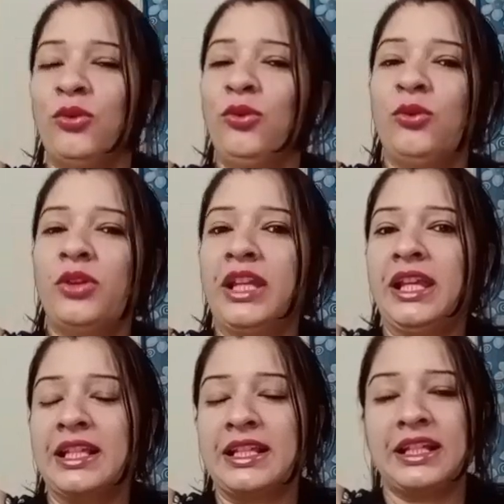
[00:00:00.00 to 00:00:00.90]
तो
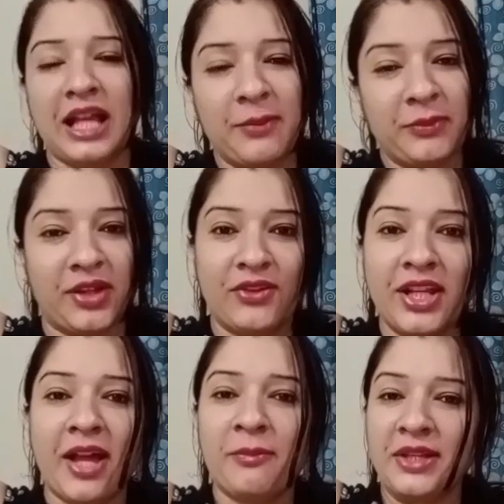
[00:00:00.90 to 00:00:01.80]
ये इसका नाम
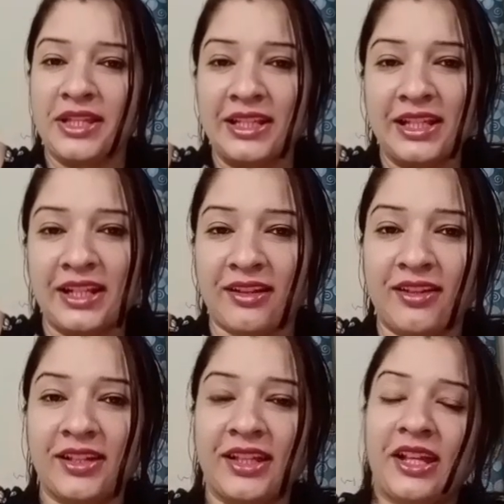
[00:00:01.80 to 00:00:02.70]
नवी ऐप इसलिए
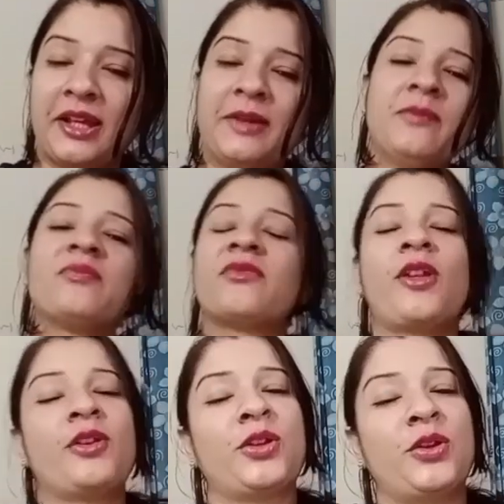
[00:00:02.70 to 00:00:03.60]
रखा गया है
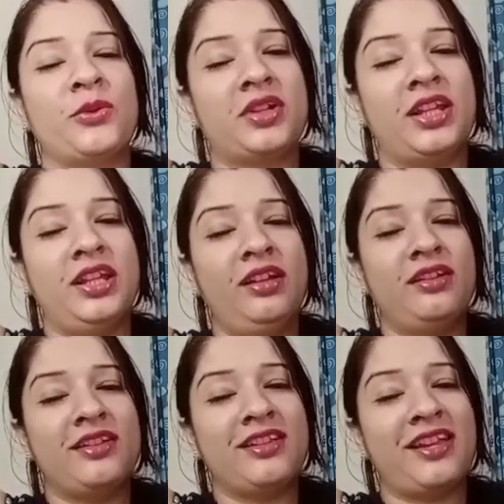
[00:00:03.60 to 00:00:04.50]
क्योंकि
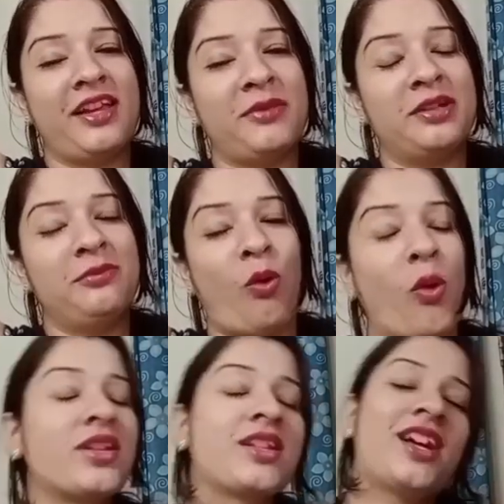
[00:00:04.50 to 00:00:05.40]
ये मतलब
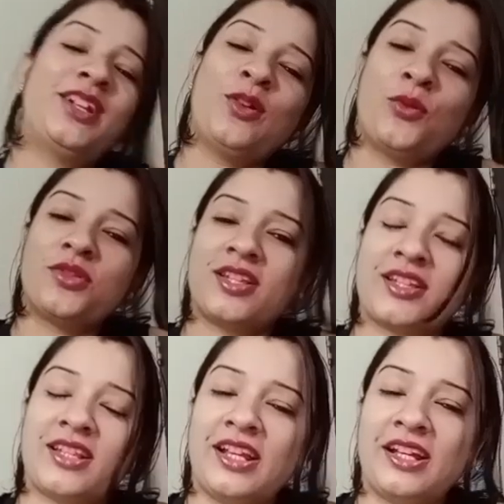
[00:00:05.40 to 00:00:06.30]
बहुत सारे लोन्स
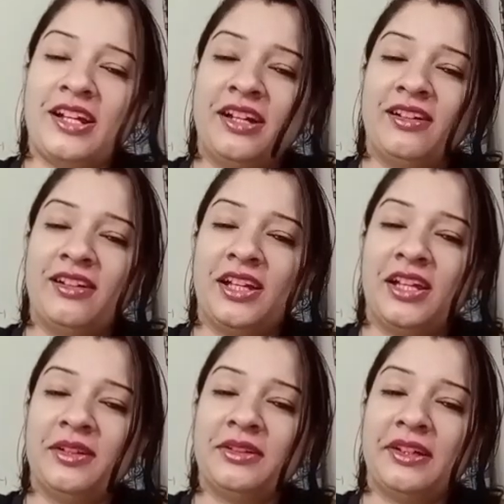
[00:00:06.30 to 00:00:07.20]
ने
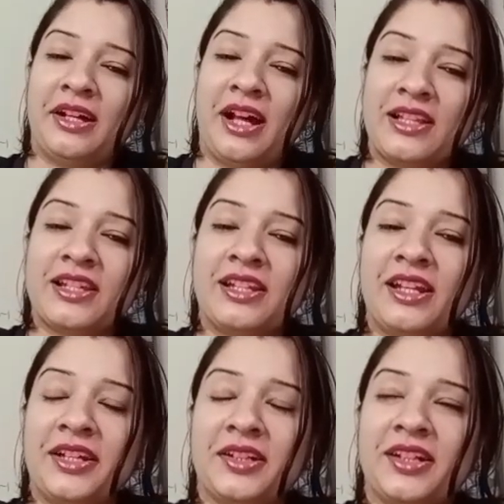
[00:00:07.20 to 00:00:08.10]
आज की
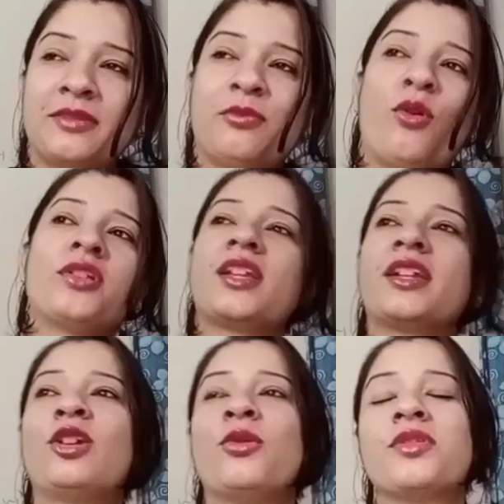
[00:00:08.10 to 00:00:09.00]
डेट तक बहुत
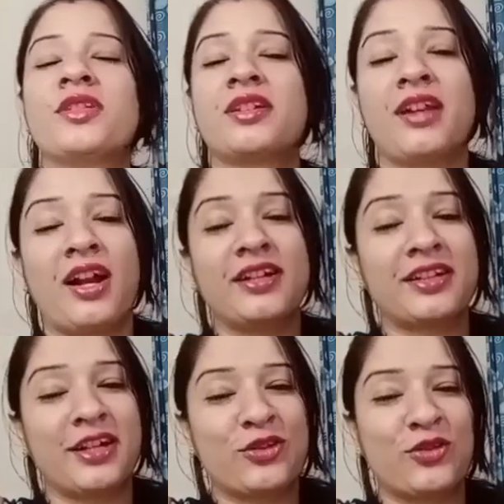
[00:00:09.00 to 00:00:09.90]
सारे लोन्स
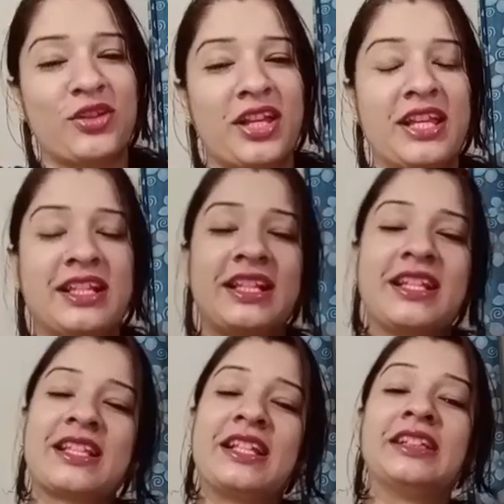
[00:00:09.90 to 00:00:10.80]
ग्रांट कर चुके हैं
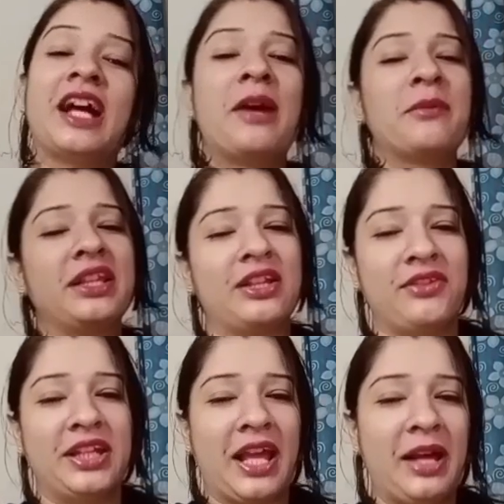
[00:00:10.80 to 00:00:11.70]
इसलिए इसका नाम ही
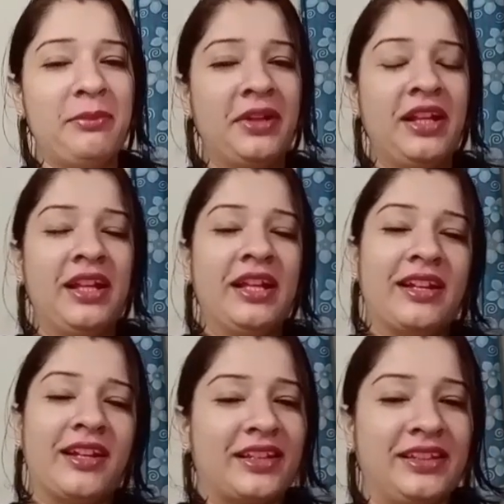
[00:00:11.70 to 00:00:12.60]
नवी ऐप
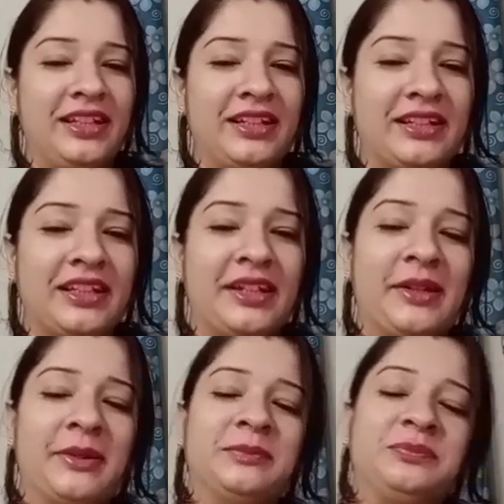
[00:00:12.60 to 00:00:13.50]
रख दिया गया
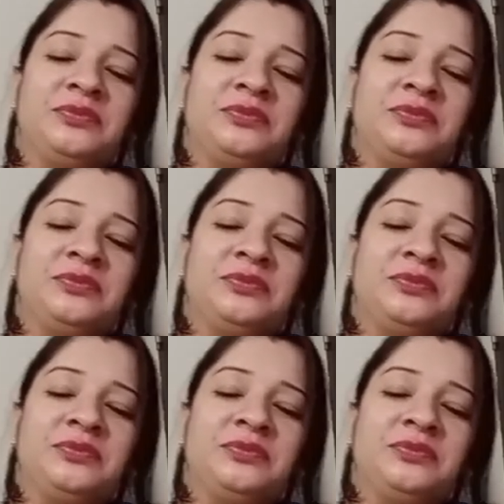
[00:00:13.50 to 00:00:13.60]
है